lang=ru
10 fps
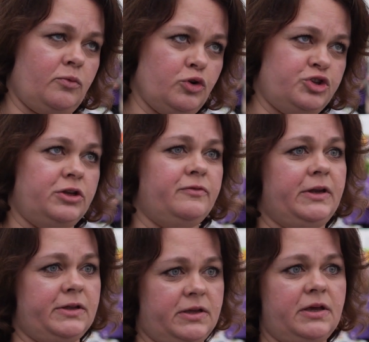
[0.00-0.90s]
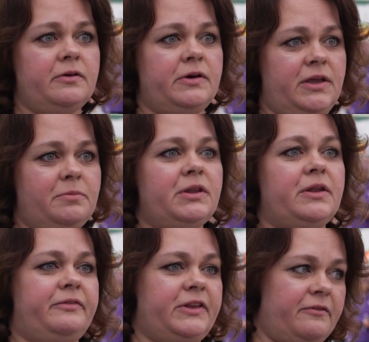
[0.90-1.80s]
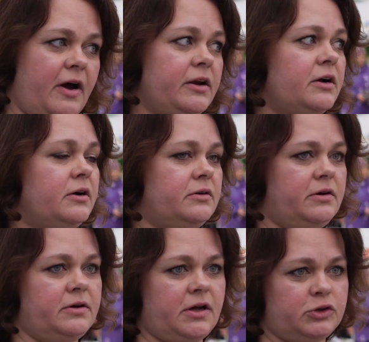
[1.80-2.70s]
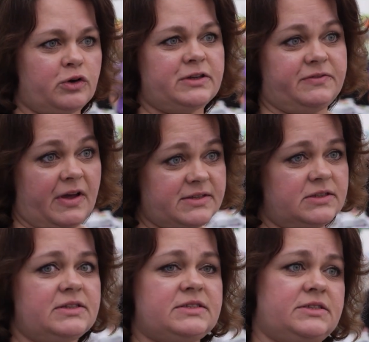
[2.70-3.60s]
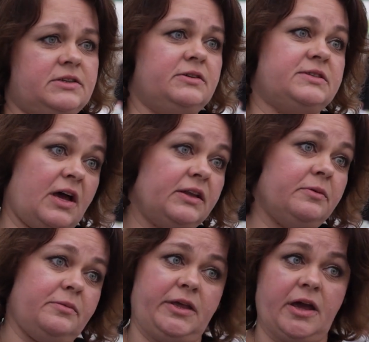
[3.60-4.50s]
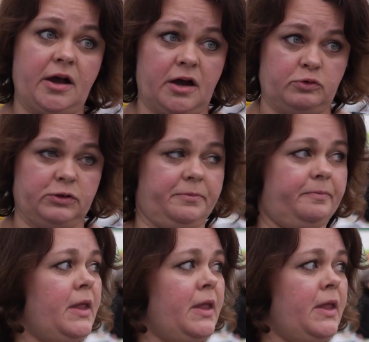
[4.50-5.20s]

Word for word: очень велики именно в товарах, которые связаны с садом и огородом